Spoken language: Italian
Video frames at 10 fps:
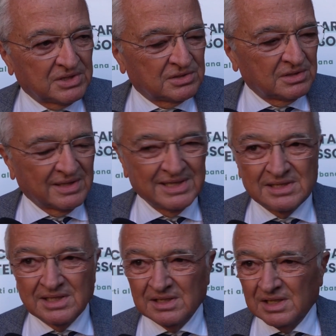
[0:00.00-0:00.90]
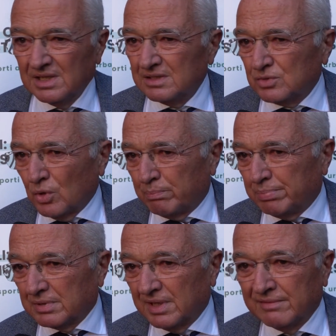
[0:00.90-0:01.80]
assolutamente
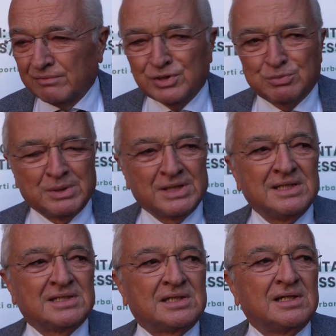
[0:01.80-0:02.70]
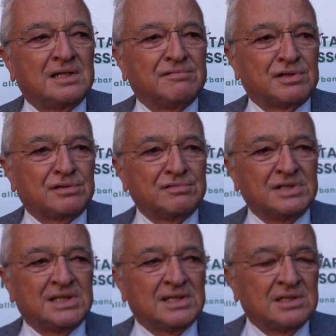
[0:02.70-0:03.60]
top che aveva un'esperienza nelle
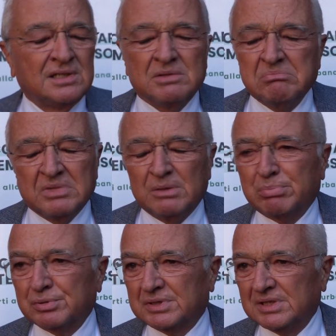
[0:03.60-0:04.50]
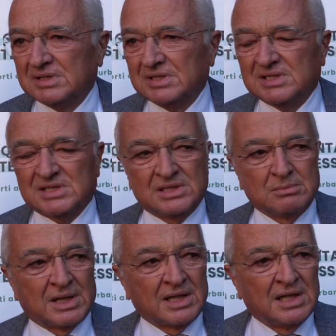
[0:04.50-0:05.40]
ferrovie
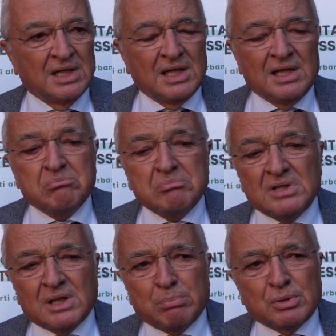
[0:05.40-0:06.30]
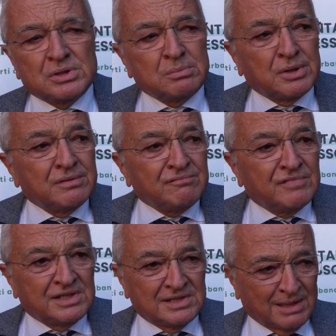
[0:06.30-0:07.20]
importantissima. I, rapporti poi in
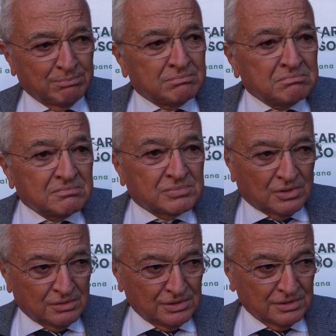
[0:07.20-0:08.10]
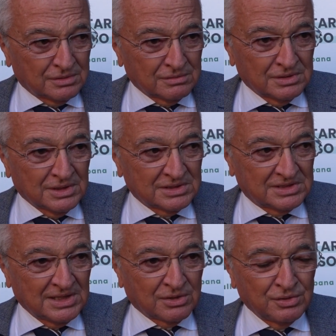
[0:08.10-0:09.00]
verità con, con,
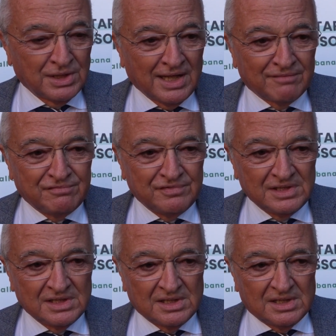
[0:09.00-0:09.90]
sia con EAV